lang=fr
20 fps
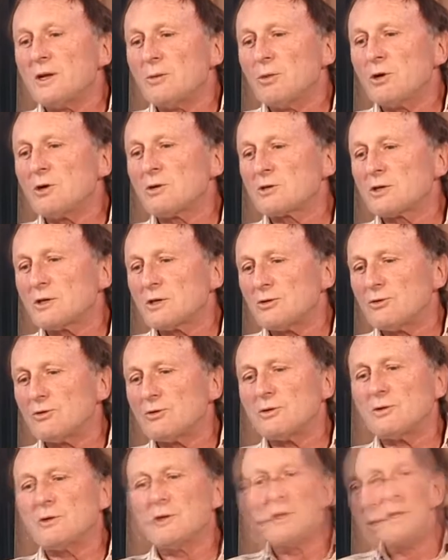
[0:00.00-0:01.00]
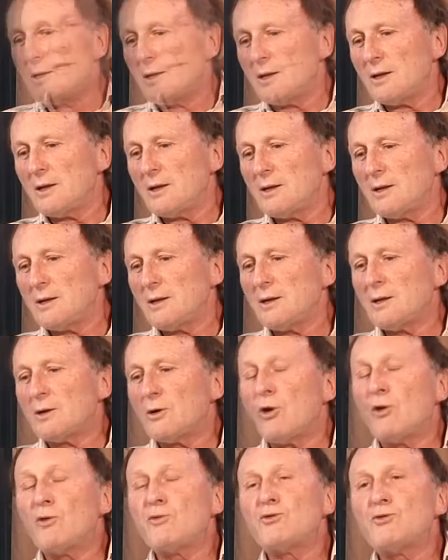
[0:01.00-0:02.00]
les banques et de les
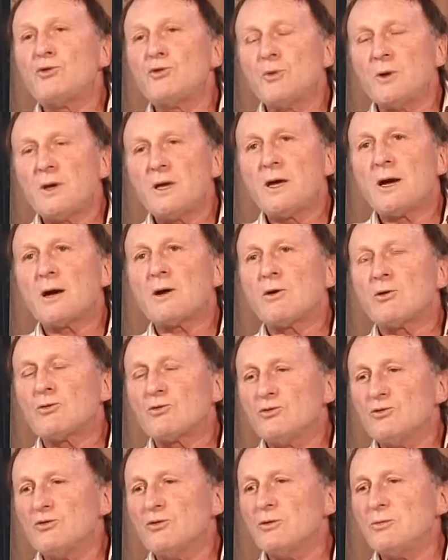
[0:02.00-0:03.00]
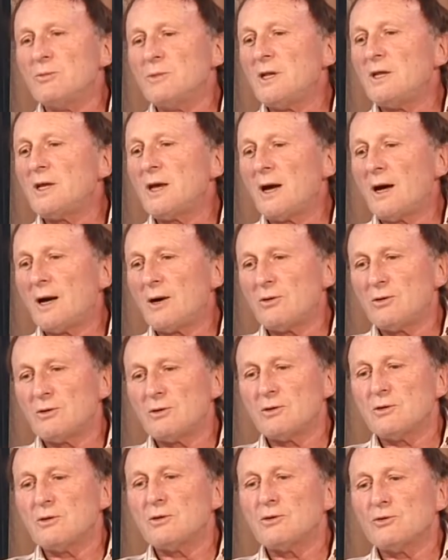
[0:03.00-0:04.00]
renflouer à grands coups de milliards
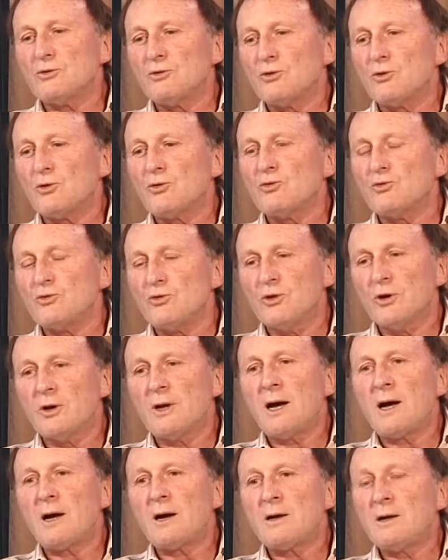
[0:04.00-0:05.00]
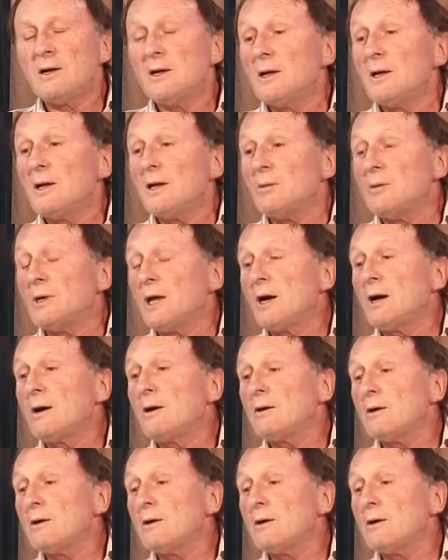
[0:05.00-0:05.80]
euh, d'euros ou de dollars, eh bien,